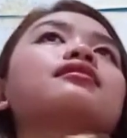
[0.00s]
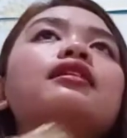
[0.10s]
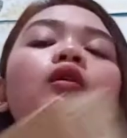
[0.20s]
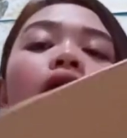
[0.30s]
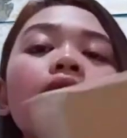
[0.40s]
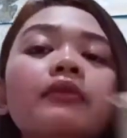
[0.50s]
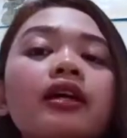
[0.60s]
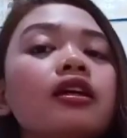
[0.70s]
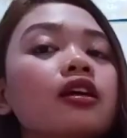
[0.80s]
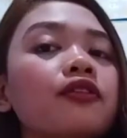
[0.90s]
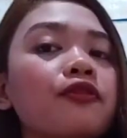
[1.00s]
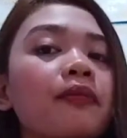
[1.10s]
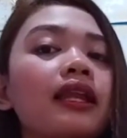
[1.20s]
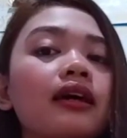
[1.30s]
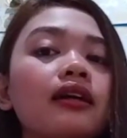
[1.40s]
Hindi ko alam na i-gift
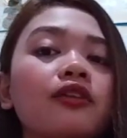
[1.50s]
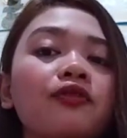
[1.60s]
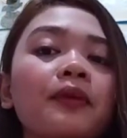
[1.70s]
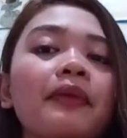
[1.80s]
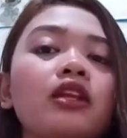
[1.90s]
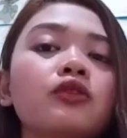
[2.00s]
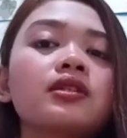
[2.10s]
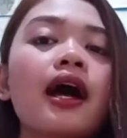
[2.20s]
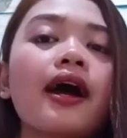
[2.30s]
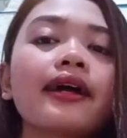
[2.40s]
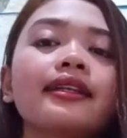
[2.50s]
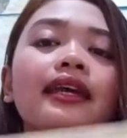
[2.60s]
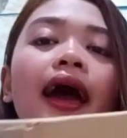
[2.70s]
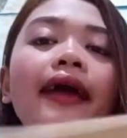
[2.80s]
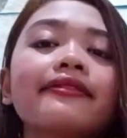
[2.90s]
pala, gift na pala to sa akin.
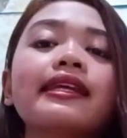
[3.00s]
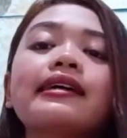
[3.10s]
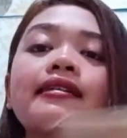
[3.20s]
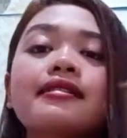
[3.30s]
Ate. Eh.